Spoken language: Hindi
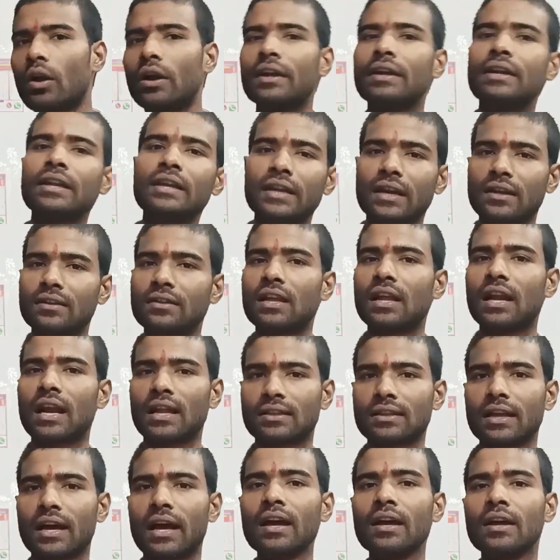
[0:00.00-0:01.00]
क्वालिटी के अंदर
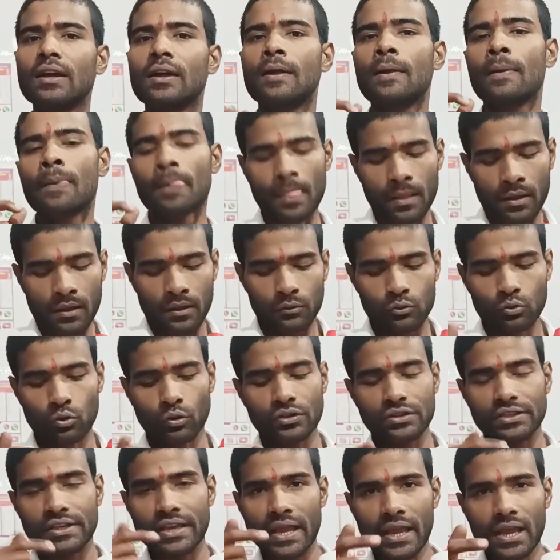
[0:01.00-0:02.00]
आता है
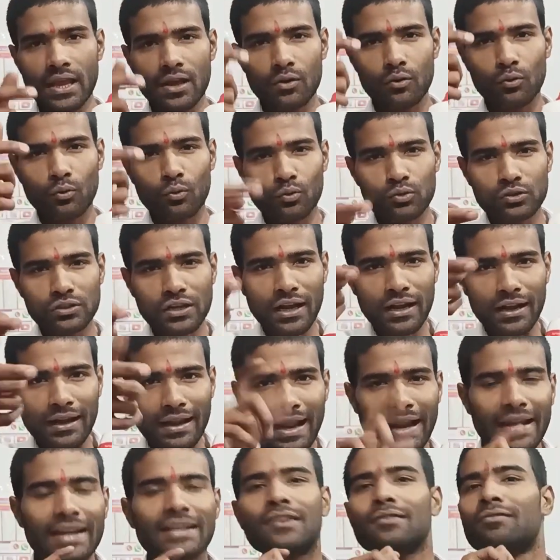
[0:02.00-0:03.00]
तो ये उसका
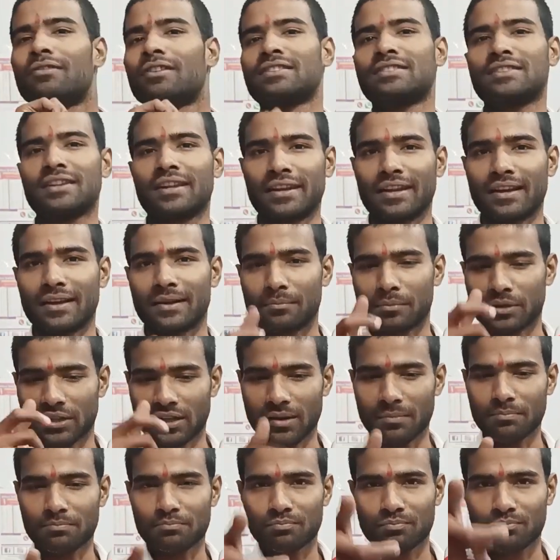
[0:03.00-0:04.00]
लाइट वर्जन है
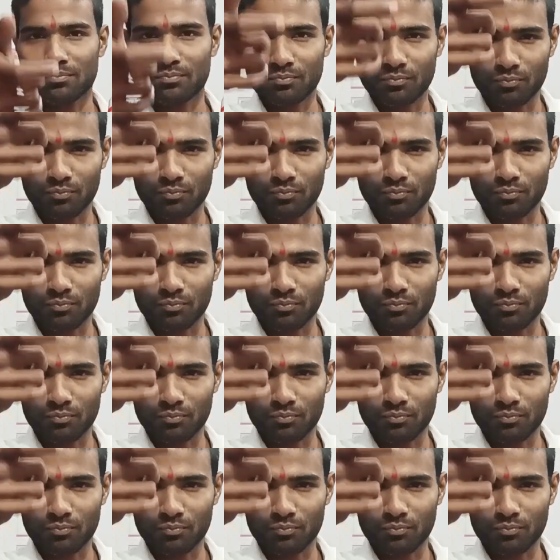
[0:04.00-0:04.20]
मतलब